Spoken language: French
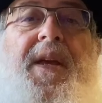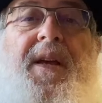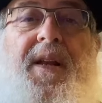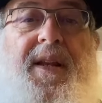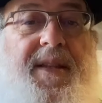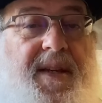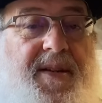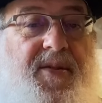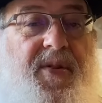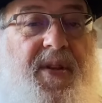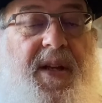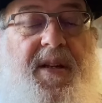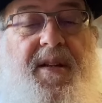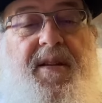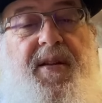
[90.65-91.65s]
la
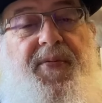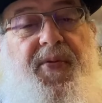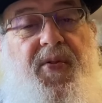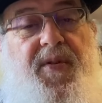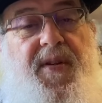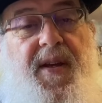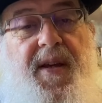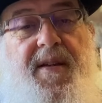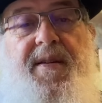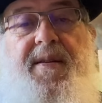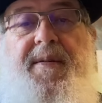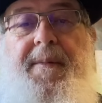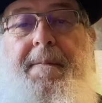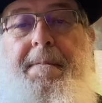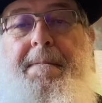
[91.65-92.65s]
nationalité
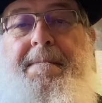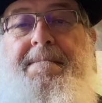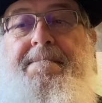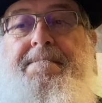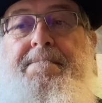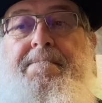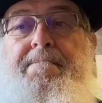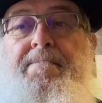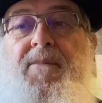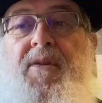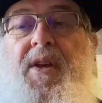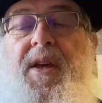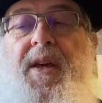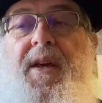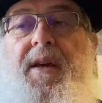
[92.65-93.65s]
française
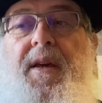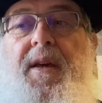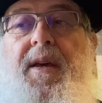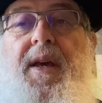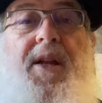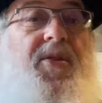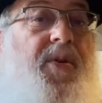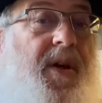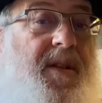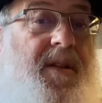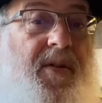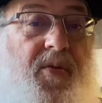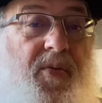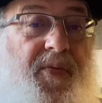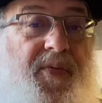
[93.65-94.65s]
et elle lui a été
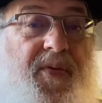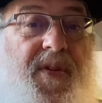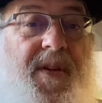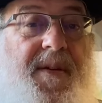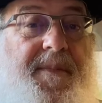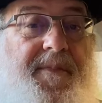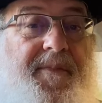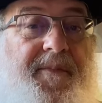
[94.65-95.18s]
refusée.